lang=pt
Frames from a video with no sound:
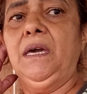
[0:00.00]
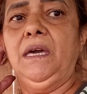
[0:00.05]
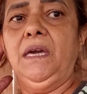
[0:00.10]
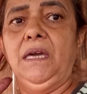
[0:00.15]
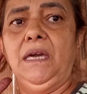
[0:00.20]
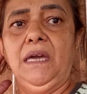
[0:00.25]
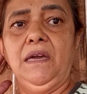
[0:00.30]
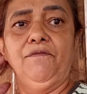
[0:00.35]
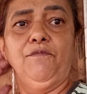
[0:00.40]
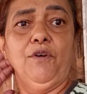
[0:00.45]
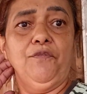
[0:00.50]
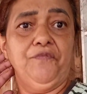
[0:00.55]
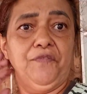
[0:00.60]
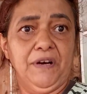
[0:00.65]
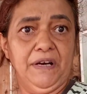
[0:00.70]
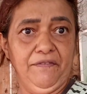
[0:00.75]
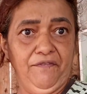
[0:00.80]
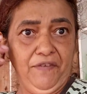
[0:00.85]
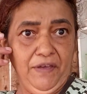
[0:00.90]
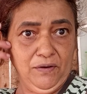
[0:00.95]
E vou
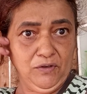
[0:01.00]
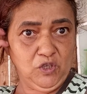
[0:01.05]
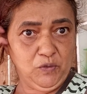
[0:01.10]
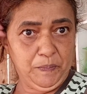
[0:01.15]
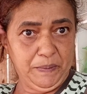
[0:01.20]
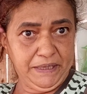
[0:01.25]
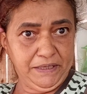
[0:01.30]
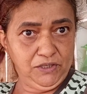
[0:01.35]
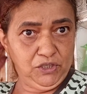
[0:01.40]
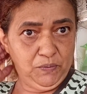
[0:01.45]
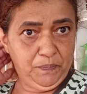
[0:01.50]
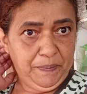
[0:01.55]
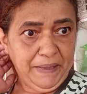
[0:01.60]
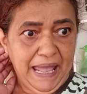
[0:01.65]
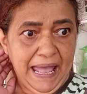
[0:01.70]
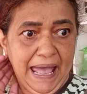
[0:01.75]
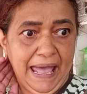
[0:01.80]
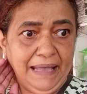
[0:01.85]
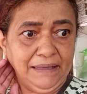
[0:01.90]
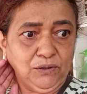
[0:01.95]
ferver os panos de
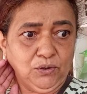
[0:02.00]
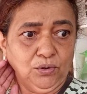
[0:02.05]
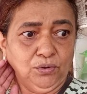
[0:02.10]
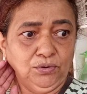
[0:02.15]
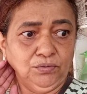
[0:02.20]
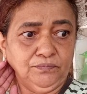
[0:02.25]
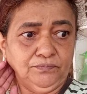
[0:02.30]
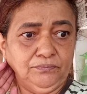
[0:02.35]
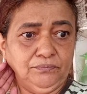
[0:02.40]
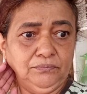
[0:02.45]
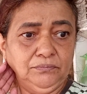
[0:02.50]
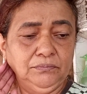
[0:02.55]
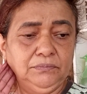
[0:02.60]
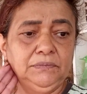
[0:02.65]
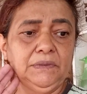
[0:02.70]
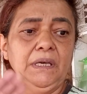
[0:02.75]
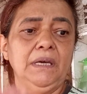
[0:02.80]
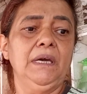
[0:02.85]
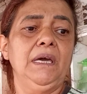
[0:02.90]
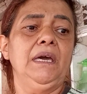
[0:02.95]
prato
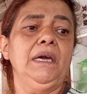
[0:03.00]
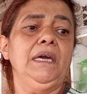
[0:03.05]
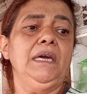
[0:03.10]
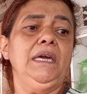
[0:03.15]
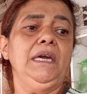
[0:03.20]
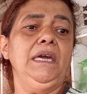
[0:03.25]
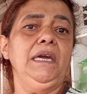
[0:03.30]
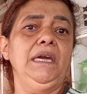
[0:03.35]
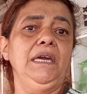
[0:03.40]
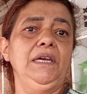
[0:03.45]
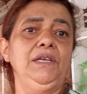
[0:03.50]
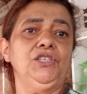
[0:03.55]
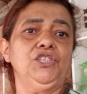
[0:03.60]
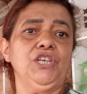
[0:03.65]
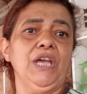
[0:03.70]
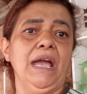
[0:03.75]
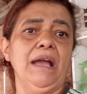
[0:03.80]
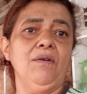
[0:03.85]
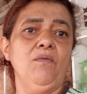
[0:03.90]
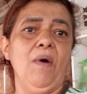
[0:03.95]
e
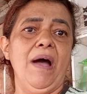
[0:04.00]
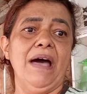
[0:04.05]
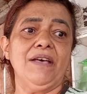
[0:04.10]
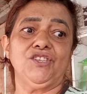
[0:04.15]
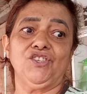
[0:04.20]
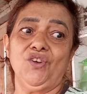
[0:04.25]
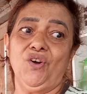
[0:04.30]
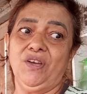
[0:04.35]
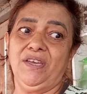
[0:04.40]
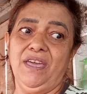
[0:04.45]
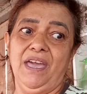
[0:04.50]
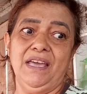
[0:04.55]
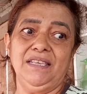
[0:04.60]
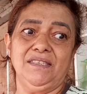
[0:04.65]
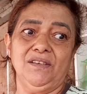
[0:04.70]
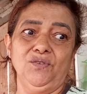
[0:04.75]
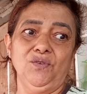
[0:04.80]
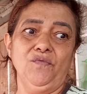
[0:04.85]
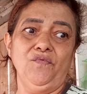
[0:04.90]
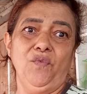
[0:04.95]
enxaguar, só que
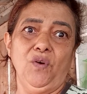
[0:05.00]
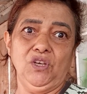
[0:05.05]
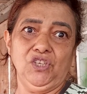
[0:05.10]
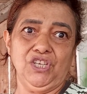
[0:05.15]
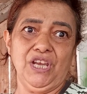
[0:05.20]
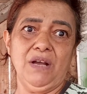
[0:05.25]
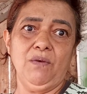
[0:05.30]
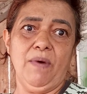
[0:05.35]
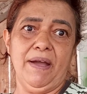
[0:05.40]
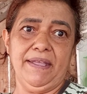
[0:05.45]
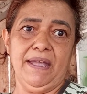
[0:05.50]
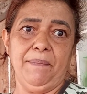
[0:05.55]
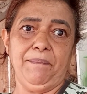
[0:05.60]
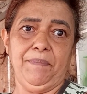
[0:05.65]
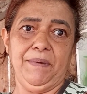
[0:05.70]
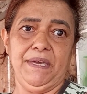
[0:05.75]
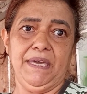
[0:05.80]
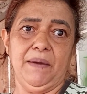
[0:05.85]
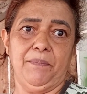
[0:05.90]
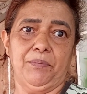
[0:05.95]
esse eu não vou enxaguar na
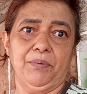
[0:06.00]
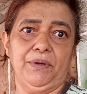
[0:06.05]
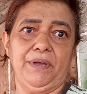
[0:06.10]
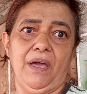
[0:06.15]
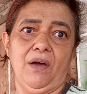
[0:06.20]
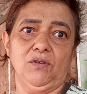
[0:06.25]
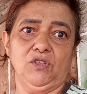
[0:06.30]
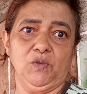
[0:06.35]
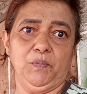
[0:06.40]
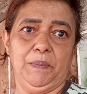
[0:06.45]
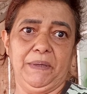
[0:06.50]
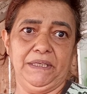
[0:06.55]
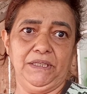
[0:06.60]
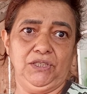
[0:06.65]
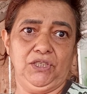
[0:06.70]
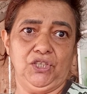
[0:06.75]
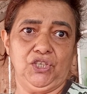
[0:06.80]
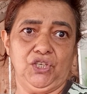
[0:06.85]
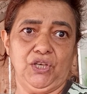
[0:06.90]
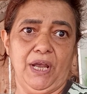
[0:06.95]
pia, porque é os
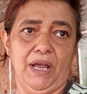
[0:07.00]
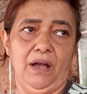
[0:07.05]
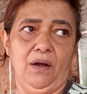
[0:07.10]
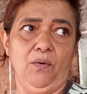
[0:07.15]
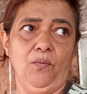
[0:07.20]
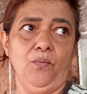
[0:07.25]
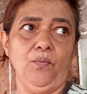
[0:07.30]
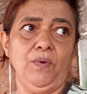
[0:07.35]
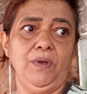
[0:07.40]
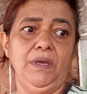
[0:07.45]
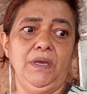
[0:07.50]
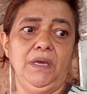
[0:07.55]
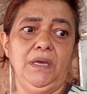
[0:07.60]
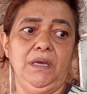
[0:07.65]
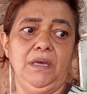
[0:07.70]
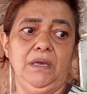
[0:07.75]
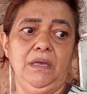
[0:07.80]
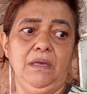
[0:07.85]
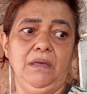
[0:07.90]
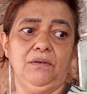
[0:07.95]
panos de chão
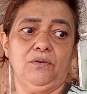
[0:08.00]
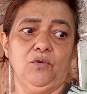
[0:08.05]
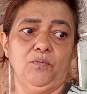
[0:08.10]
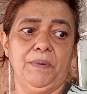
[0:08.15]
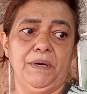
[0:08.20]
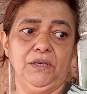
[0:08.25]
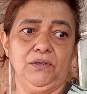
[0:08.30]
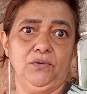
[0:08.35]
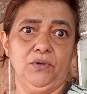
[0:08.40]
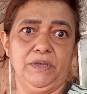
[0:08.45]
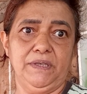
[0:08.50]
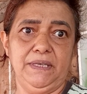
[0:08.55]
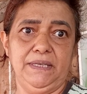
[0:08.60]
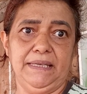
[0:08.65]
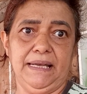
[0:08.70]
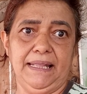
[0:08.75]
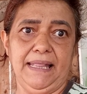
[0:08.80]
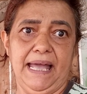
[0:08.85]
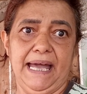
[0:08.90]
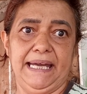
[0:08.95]
e cobertorzinho
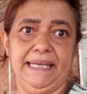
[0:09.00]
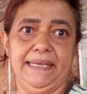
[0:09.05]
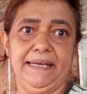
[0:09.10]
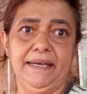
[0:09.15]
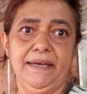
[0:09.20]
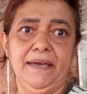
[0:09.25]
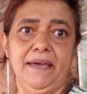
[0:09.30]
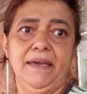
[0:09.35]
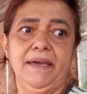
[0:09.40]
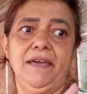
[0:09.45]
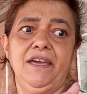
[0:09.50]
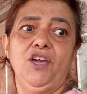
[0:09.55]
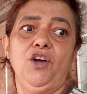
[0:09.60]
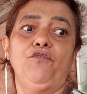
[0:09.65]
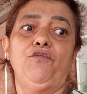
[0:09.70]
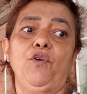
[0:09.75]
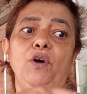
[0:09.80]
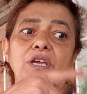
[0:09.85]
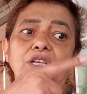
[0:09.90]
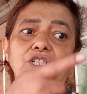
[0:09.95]
da lada. Eu
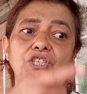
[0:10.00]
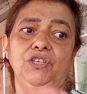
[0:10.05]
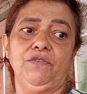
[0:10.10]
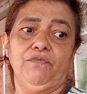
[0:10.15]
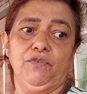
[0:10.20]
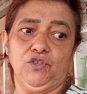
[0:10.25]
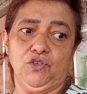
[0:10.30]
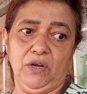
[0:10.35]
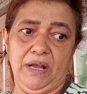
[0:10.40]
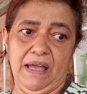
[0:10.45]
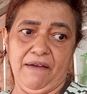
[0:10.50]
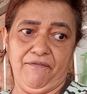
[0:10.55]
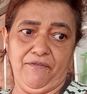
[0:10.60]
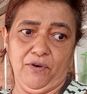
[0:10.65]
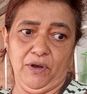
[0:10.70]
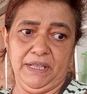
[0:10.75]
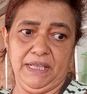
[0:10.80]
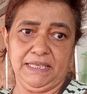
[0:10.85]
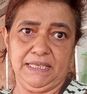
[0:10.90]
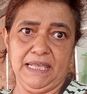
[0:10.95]
vou, vou jogar
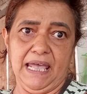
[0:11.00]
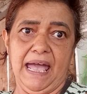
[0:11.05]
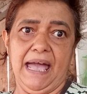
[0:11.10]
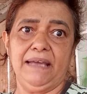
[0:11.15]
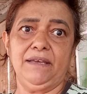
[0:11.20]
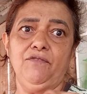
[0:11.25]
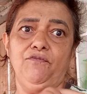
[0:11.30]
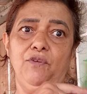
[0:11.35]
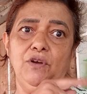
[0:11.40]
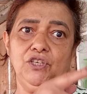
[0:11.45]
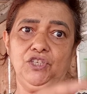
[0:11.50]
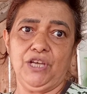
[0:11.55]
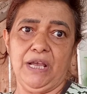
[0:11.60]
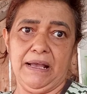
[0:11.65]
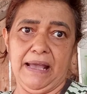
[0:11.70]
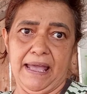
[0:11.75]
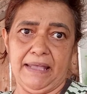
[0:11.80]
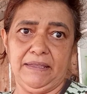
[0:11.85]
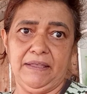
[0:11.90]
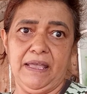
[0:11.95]
fora essa água e vou
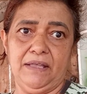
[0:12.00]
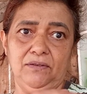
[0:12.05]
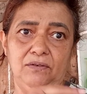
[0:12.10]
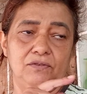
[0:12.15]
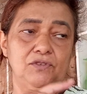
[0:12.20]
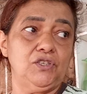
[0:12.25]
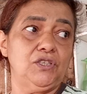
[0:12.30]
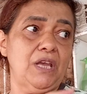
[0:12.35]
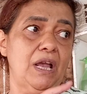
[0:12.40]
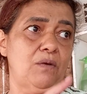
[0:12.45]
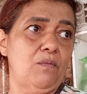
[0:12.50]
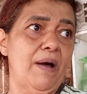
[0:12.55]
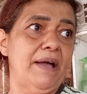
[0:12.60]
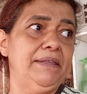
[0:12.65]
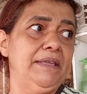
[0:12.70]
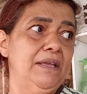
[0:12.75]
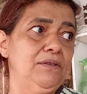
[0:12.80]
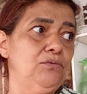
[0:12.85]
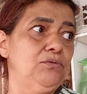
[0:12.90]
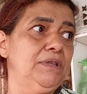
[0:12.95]
enxaguar dentro,
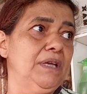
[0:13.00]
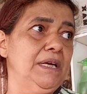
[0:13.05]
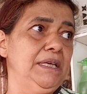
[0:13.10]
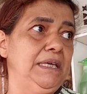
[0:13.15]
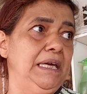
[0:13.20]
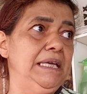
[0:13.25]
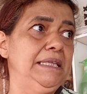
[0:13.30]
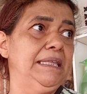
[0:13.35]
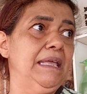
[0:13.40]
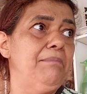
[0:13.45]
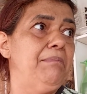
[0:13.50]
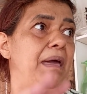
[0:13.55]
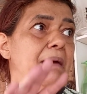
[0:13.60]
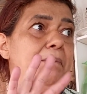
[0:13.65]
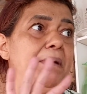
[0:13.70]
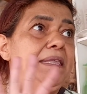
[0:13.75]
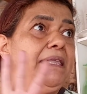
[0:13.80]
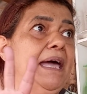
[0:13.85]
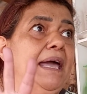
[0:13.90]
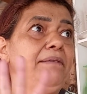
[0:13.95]
enxaguar dentro do tanquinho também,
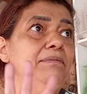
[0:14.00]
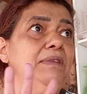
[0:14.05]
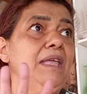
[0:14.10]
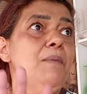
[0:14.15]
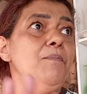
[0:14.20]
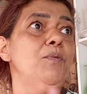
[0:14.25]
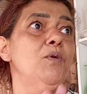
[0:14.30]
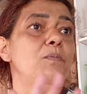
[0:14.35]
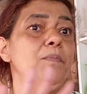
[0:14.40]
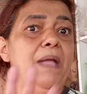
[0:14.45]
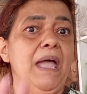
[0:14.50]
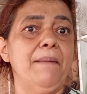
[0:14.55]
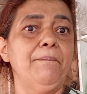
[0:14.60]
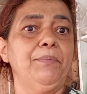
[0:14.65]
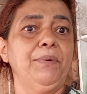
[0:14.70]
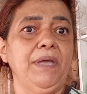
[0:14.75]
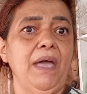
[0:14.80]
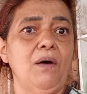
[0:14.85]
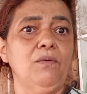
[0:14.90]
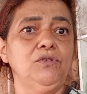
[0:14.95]
mas daí não tem problema,
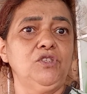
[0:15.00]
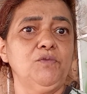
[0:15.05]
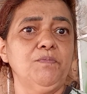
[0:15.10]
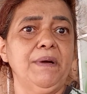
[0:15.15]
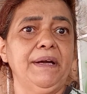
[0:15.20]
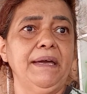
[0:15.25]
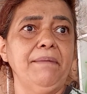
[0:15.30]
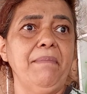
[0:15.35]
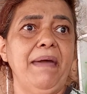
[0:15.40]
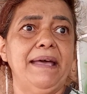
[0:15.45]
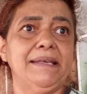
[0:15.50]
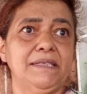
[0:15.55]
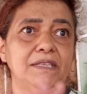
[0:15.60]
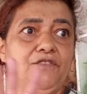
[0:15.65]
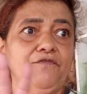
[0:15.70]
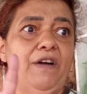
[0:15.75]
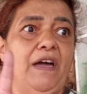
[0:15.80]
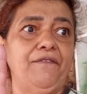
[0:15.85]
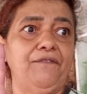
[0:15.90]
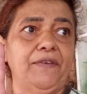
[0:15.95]
porque é a última remessa,
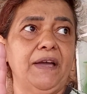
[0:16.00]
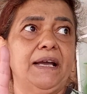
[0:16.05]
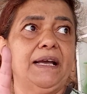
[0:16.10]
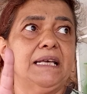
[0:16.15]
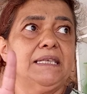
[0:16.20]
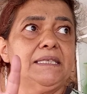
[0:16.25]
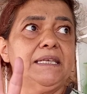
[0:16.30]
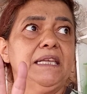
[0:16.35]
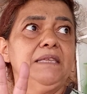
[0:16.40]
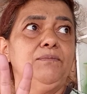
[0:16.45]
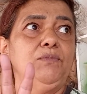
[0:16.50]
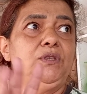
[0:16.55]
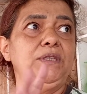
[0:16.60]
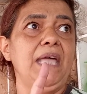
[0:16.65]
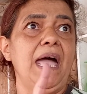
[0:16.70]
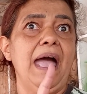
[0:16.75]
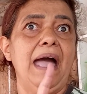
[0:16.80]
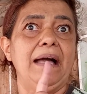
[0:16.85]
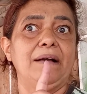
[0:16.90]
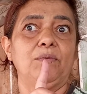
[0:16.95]
não vai ficar gastando
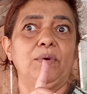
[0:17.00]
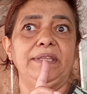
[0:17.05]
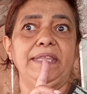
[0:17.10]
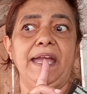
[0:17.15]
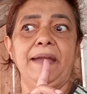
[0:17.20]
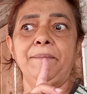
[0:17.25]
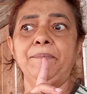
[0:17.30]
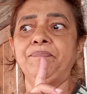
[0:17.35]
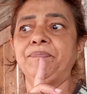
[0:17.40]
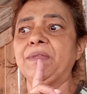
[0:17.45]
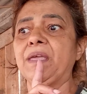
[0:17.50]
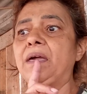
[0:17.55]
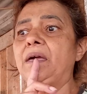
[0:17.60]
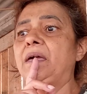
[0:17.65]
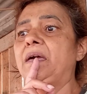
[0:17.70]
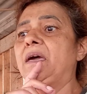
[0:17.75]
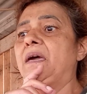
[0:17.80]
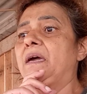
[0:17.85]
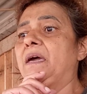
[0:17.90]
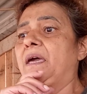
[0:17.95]
muita água, né?
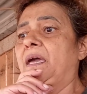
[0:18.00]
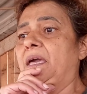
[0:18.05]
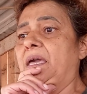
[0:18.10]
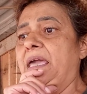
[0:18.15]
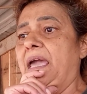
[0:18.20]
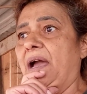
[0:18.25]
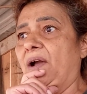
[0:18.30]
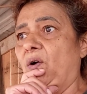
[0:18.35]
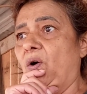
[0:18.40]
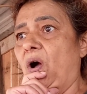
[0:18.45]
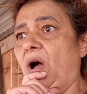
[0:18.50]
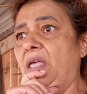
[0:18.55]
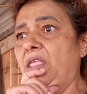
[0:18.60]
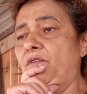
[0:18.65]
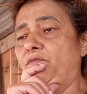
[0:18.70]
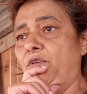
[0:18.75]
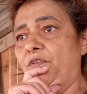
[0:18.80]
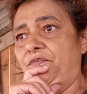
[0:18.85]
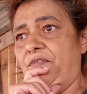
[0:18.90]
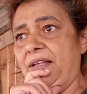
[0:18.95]
E agora
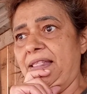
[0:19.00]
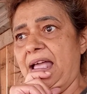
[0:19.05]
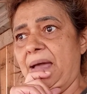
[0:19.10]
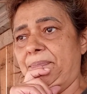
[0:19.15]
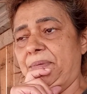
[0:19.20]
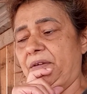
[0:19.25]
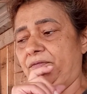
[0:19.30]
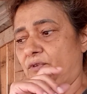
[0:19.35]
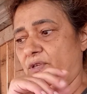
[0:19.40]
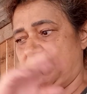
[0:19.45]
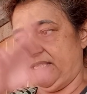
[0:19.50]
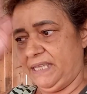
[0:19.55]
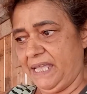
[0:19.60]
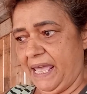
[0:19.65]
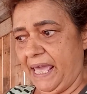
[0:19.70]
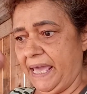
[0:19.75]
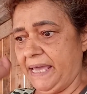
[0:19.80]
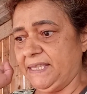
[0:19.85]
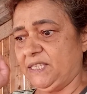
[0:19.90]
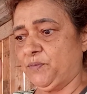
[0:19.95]
eu vou falar para
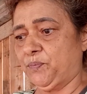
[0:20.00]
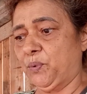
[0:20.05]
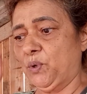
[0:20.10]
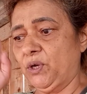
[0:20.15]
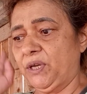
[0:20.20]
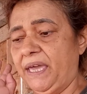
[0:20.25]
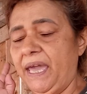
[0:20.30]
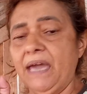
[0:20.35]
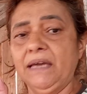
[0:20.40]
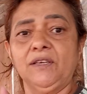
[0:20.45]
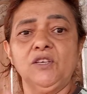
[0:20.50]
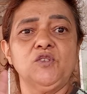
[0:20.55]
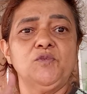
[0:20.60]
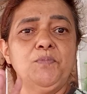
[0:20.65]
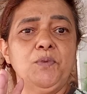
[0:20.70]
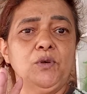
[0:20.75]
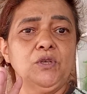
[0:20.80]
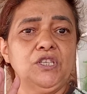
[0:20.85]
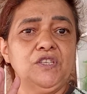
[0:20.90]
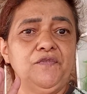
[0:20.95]
vocês por que, que os
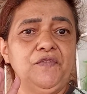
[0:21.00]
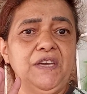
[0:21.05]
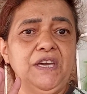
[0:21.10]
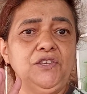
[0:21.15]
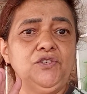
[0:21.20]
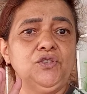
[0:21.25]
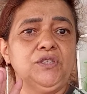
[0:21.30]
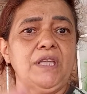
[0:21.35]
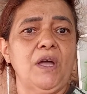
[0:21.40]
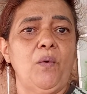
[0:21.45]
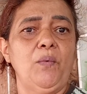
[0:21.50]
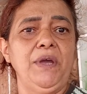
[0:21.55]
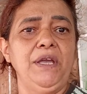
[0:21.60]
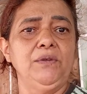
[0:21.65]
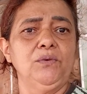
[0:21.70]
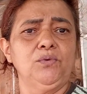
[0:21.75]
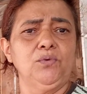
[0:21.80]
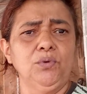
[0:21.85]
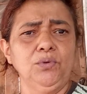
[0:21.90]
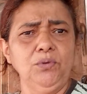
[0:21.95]
meus vídeos estão
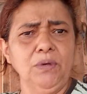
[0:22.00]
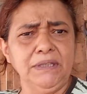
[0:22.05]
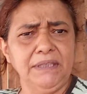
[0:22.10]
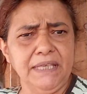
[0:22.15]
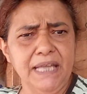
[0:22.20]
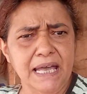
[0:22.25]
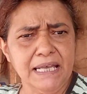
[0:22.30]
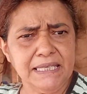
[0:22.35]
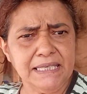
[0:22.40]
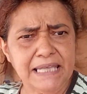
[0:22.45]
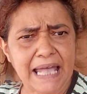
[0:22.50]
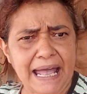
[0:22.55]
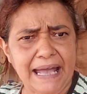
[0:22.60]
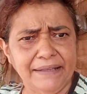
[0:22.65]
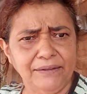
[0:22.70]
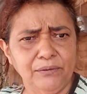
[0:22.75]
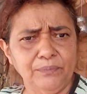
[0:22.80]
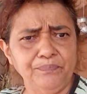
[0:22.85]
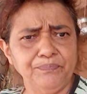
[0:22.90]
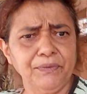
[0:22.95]
indo tudo
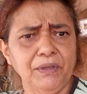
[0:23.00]
atrasado.